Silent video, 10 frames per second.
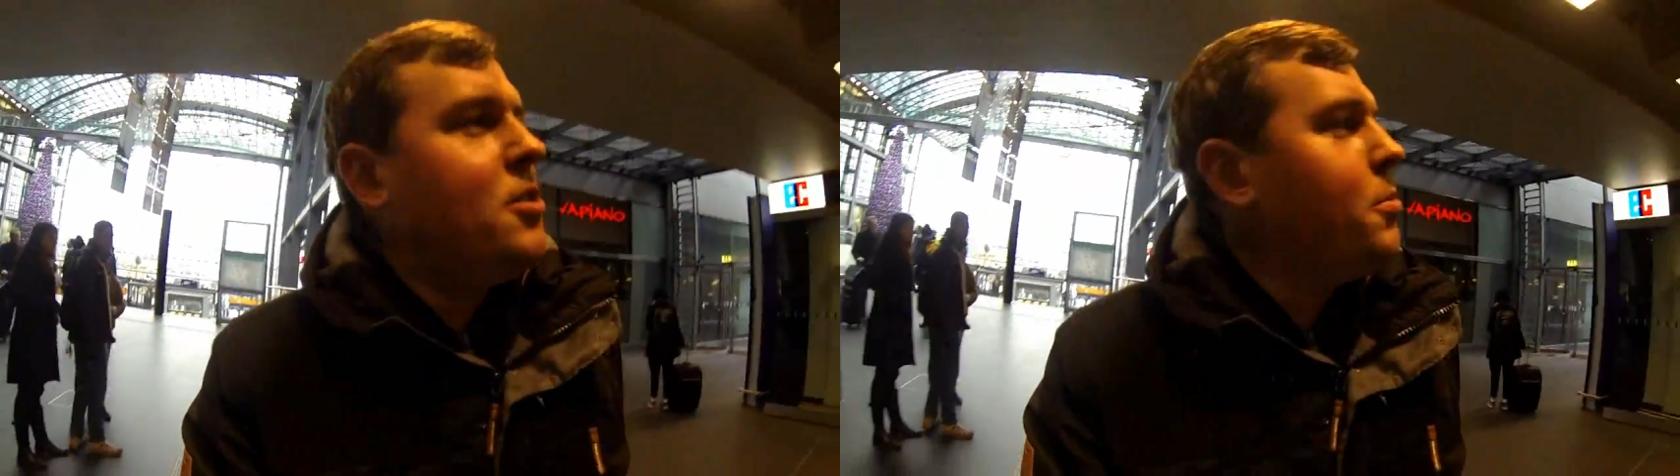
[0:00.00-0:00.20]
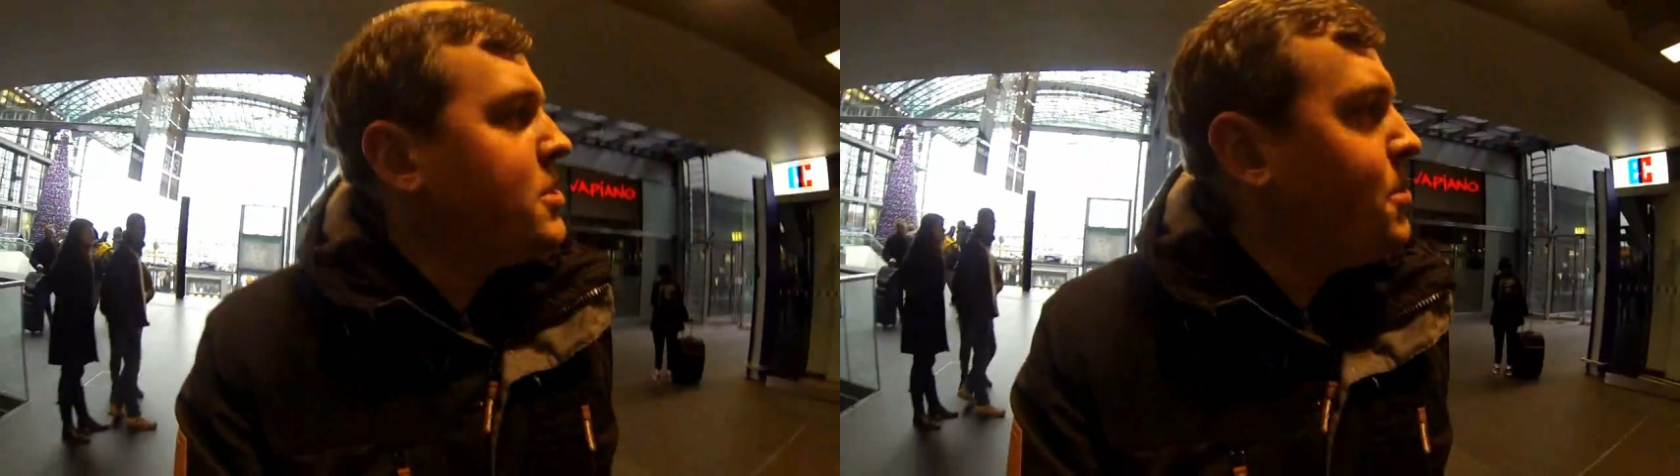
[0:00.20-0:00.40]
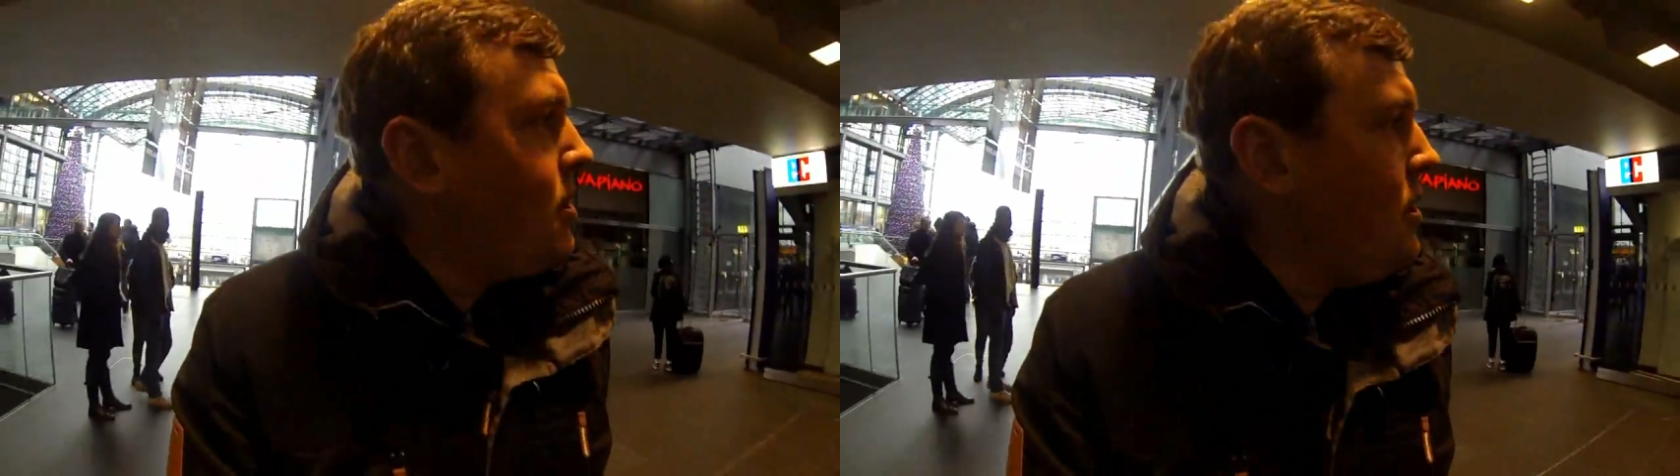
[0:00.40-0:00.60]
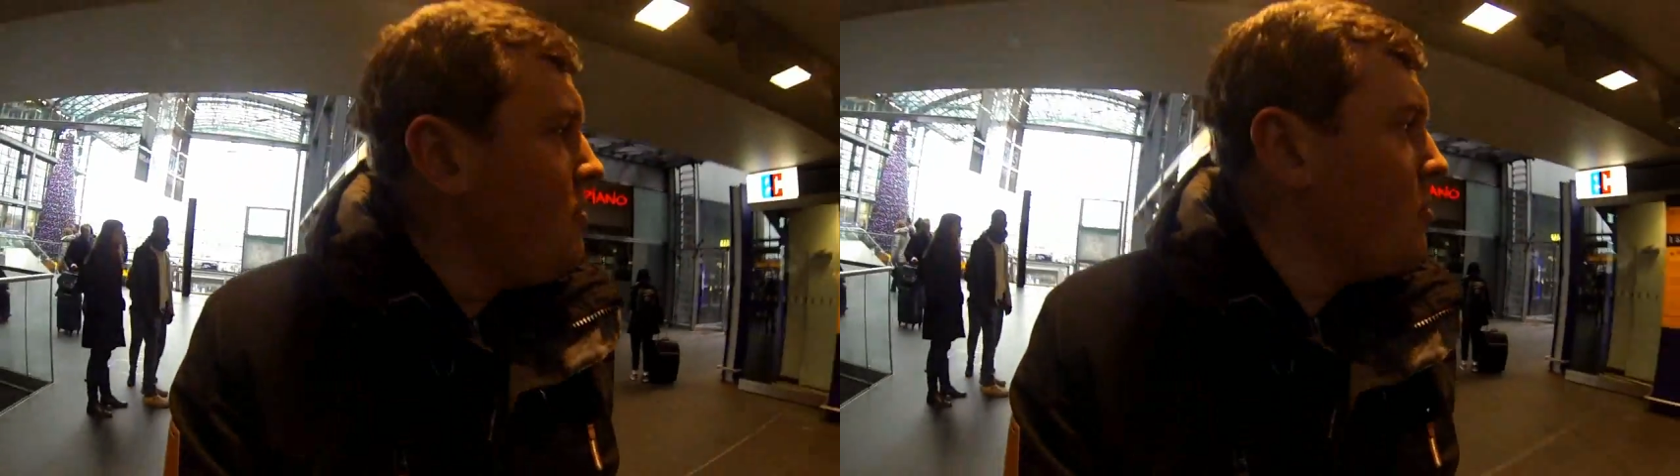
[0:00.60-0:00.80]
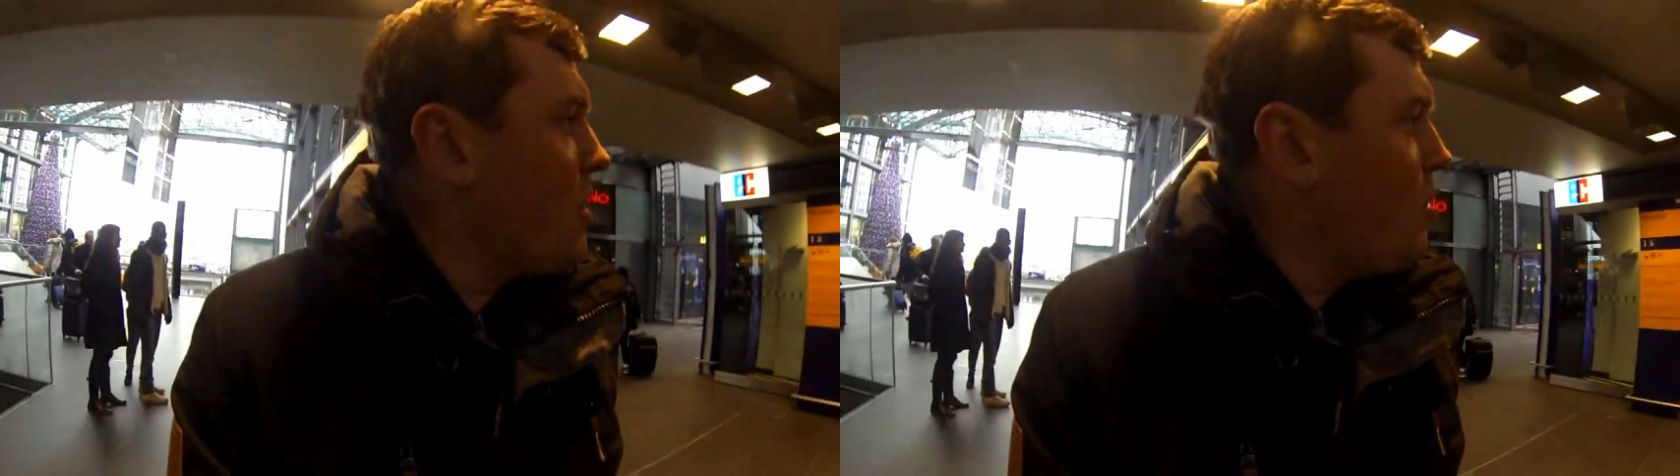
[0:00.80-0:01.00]
Но
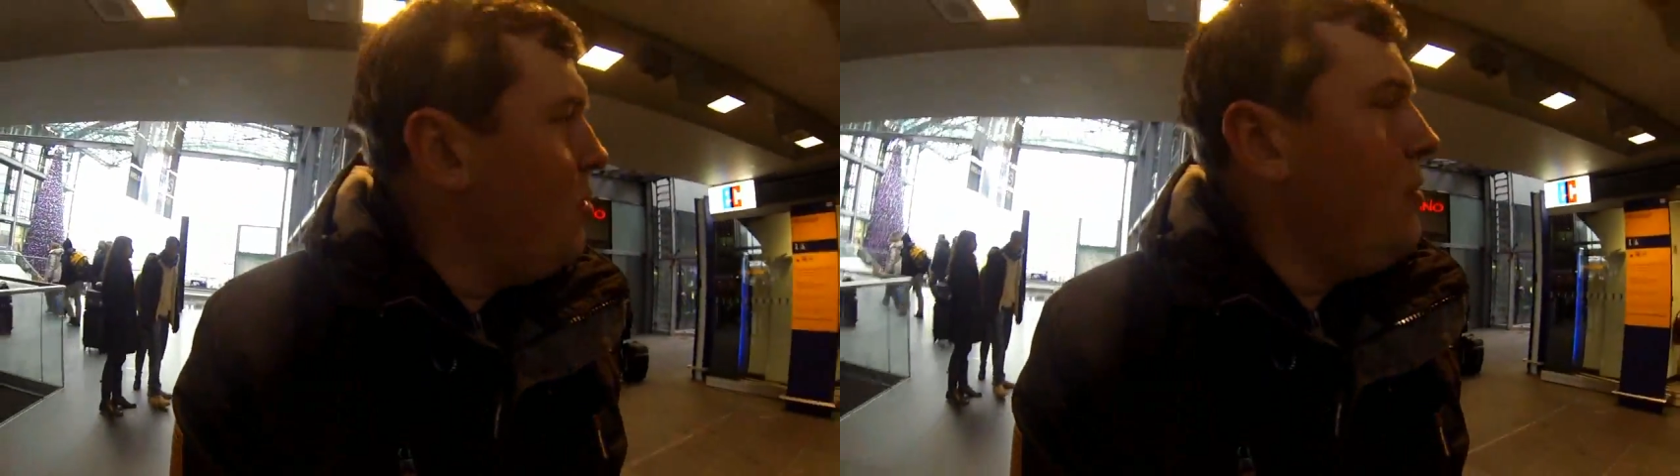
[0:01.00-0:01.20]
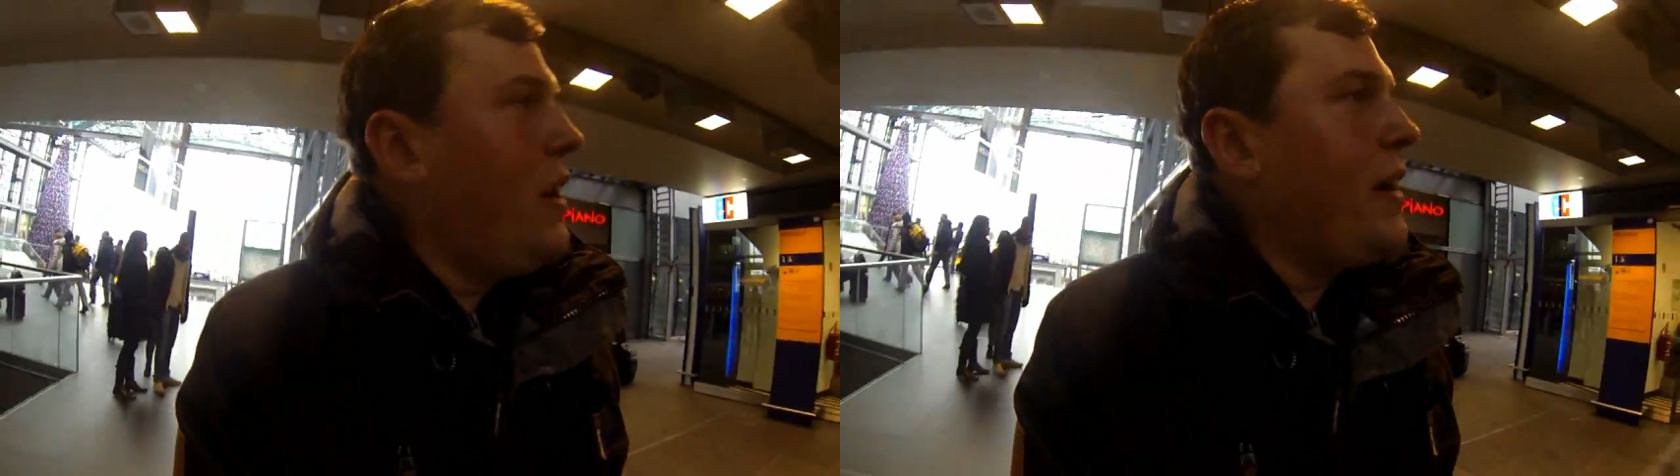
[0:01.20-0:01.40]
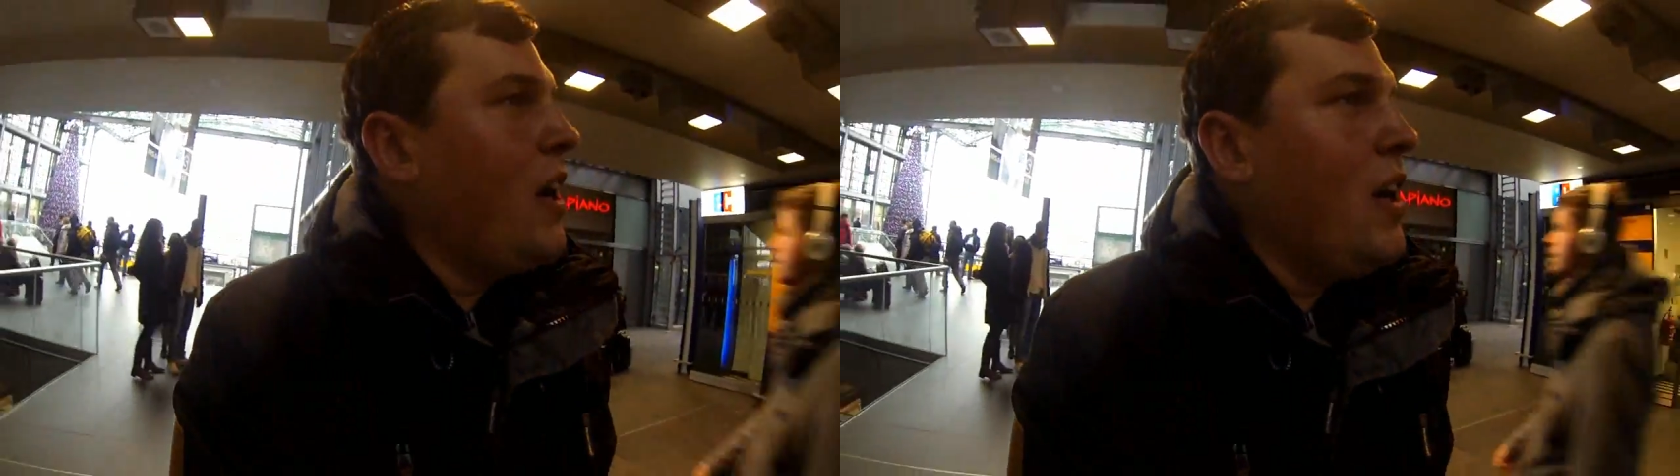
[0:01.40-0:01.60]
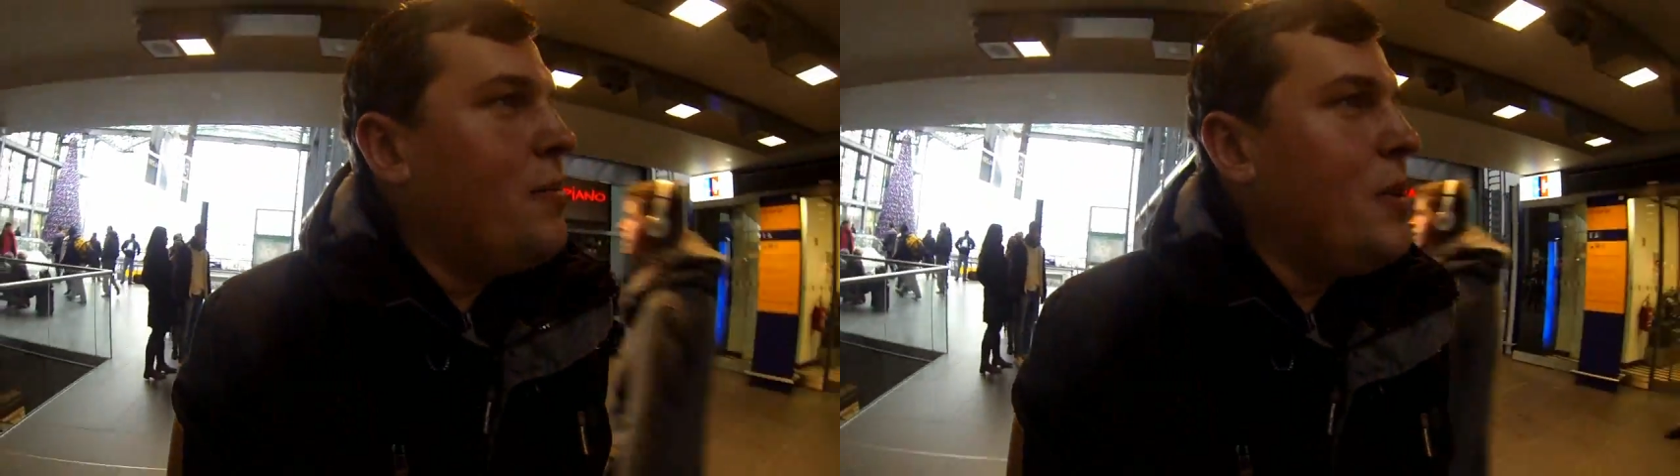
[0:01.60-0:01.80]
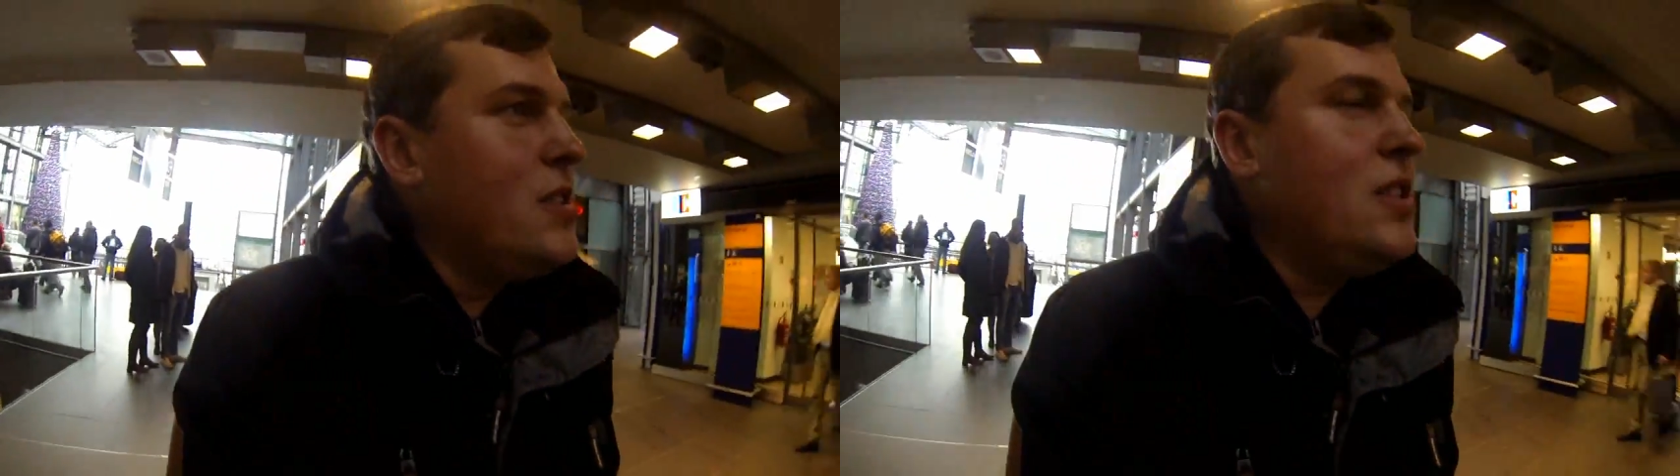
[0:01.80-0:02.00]
посмотрите, вот какое
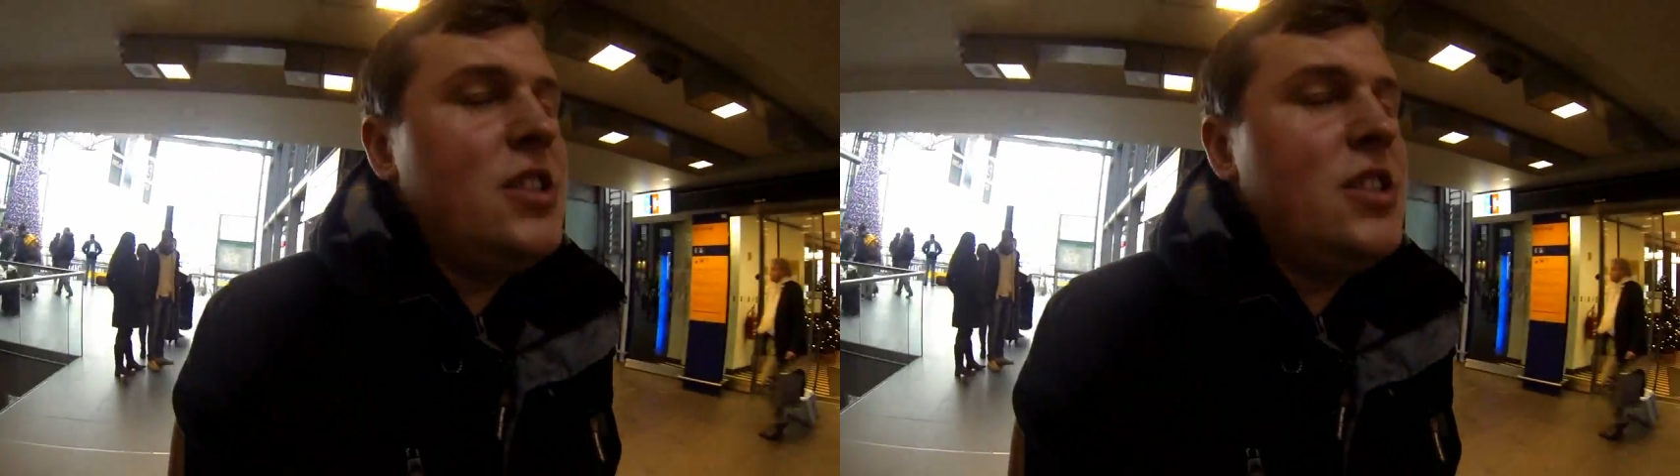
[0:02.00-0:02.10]
великолепие.